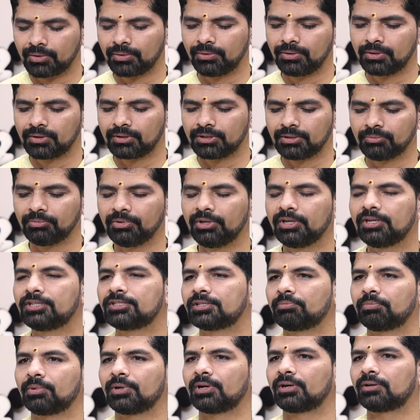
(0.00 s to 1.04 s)
రెండవది మీరు
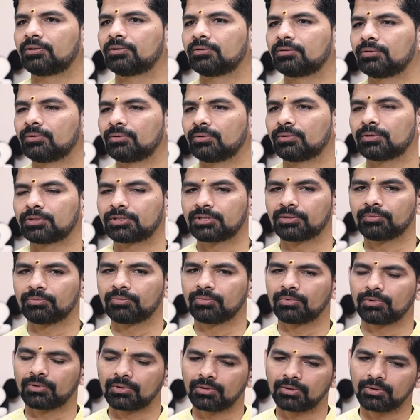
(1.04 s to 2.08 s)
చెప్పినట్టు
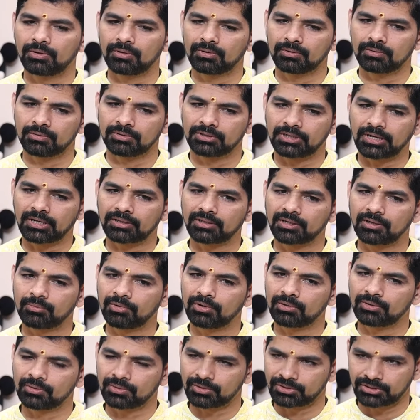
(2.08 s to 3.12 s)
దోషంలో
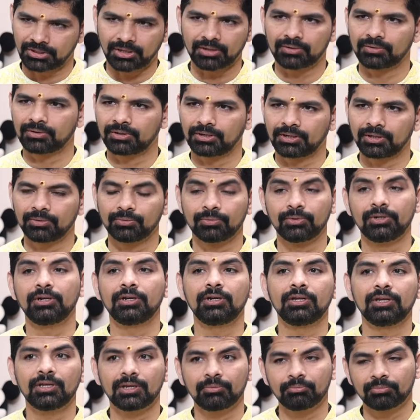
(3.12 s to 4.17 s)
జాతకంలో దోషాలు ఉంటాయి
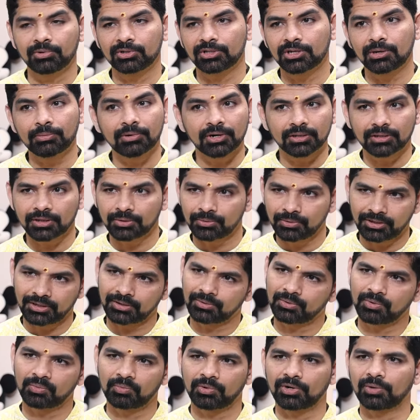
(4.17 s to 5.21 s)
ఉండి ఇబ్బందులు పడితే
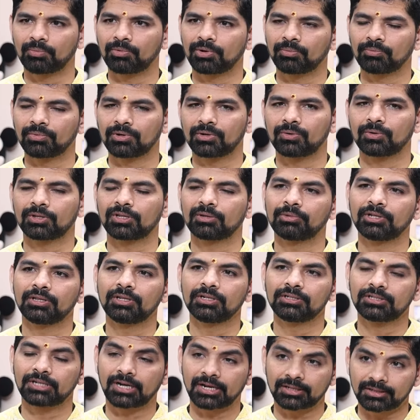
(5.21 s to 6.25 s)
ఓకే నో ప్రాబ్లం
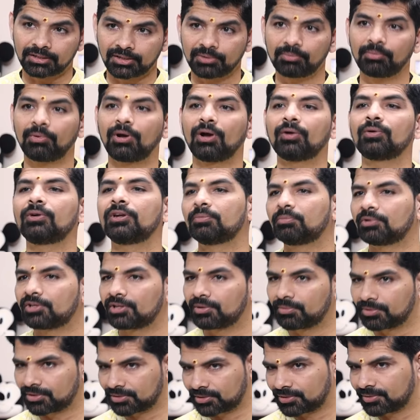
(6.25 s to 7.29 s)
కొంతమంది జాతకం బాగుండి
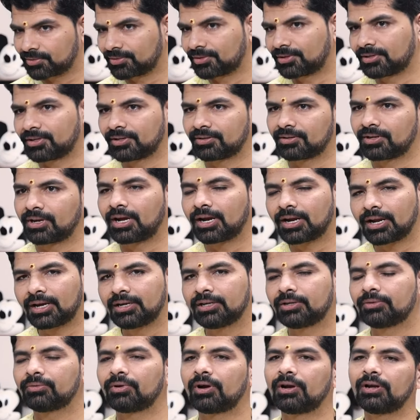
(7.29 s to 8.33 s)
ఇబ్బందులు పడుతూ ఉంటారు
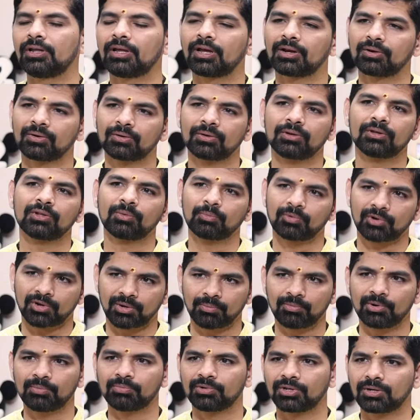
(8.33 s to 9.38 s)
అలాంటి వాళ్ళు ఎక్కడో ఏదో
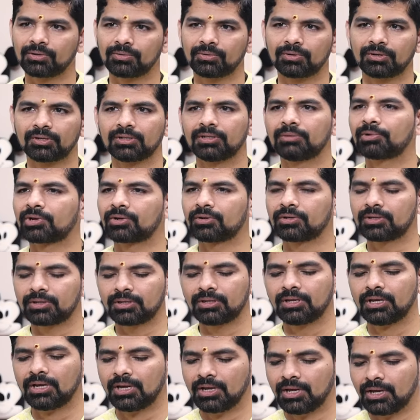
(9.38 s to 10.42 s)
ప్రాబ్లం జరిగి ఉంటుంది
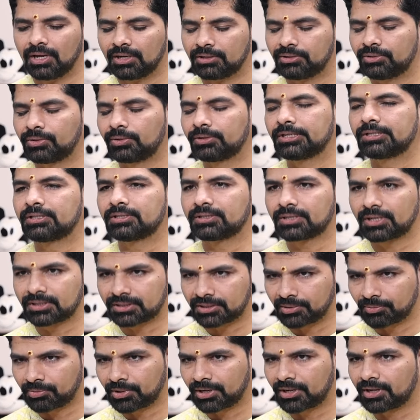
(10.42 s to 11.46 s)
మనకి జ్యోతిష
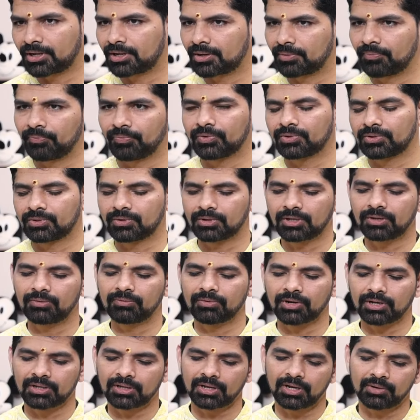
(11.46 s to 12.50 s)
శాస్త్రం ప్రకారం ఓకే
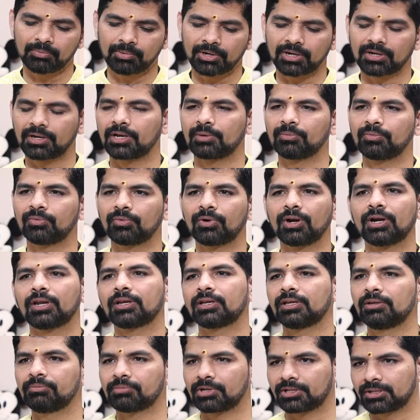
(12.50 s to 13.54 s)
వేదాల ప్రకారం
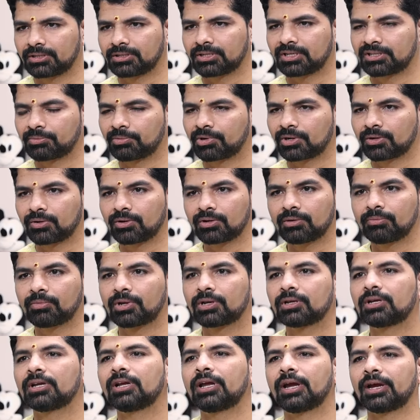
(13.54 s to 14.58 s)
వాళ్ళకి మంత్రశాస్త్ర ప్రకారం
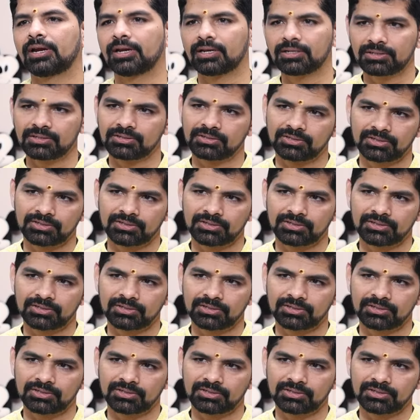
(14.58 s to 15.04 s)
మనకి గైడెన్స్